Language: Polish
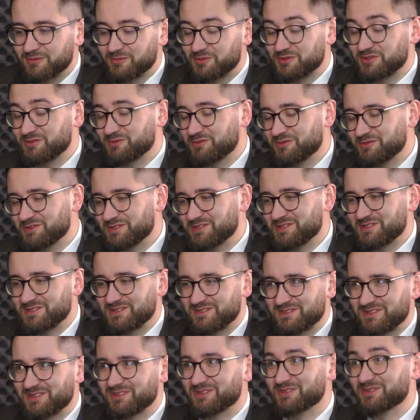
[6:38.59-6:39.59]
można powiedzieć, że
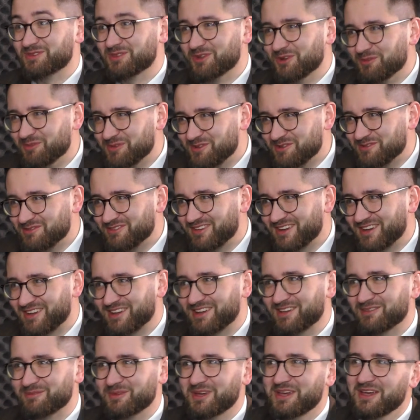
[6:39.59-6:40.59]
jest dobrym
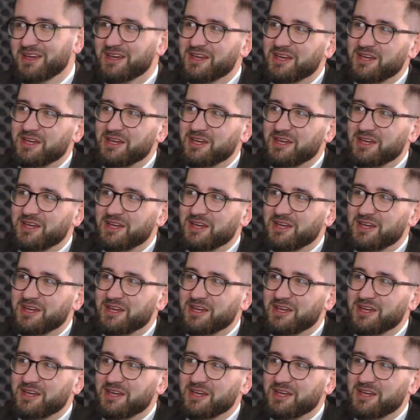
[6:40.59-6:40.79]
węglem,